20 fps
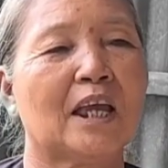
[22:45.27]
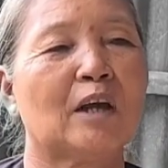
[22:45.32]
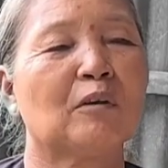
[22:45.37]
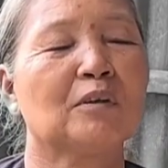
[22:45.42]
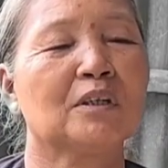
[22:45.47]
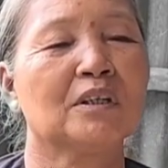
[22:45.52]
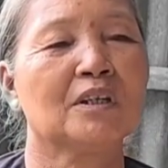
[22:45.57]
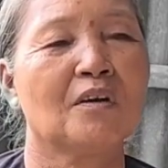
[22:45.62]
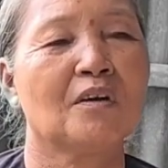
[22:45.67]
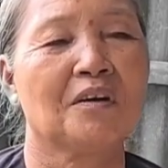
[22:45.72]

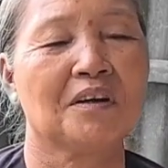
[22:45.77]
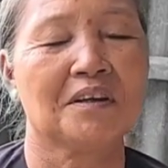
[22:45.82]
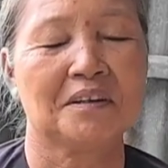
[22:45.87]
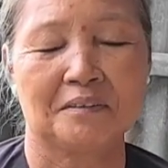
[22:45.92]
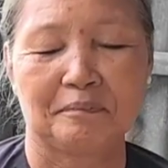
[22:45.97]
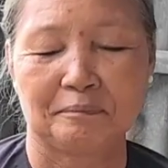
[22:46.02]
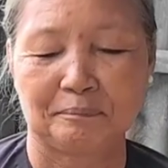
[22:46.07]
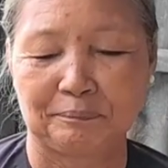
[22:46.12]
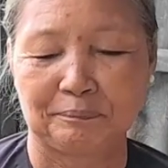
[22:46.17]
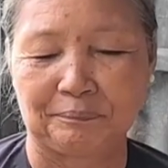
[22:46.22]
nghèo dưới đói
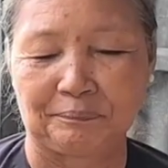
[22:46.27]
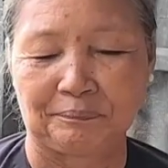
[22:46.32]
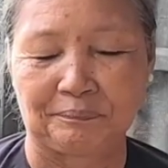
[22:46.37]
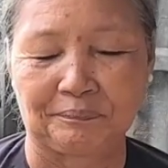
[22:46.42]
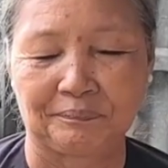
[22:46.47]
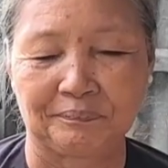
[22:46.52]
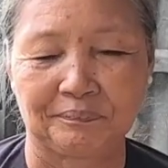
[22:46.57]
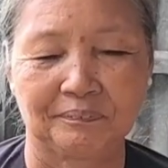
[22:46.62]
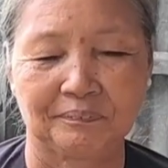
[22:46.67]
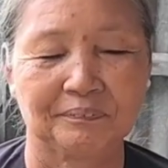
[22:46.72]
nè,
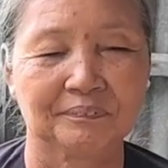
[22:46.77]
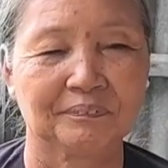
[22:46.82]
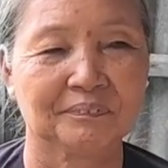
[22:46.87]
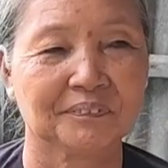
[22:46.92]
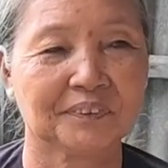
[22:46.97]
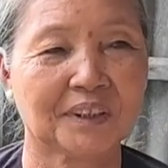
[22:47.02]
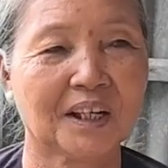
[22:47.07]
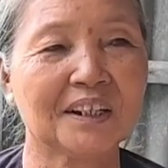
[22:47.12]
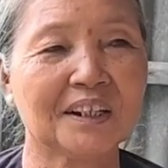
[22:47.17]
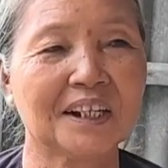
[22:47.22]

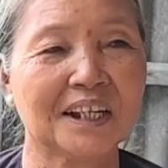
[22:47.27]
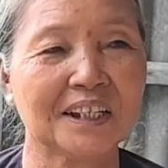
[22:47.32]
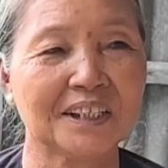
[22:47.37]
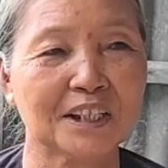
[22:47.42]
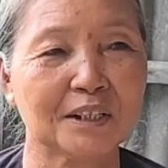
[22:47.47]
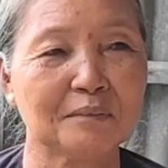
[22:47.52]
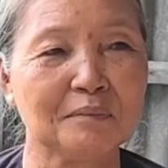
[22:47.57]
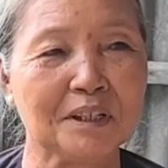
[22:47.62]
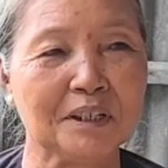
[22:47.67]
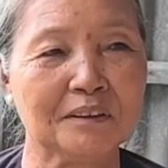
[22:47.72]
từ
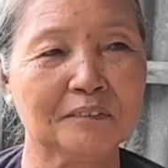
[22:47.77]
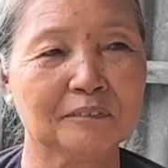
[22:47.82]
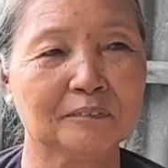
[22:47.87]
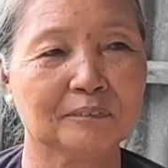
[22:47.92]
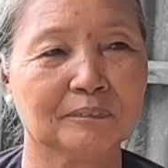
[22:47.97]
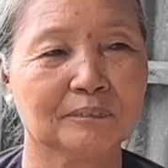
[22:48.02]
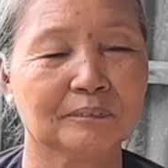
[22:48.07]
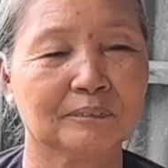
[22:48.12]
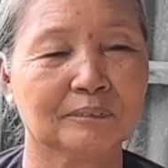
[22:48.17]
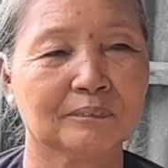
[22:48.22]
đây sẽ biết.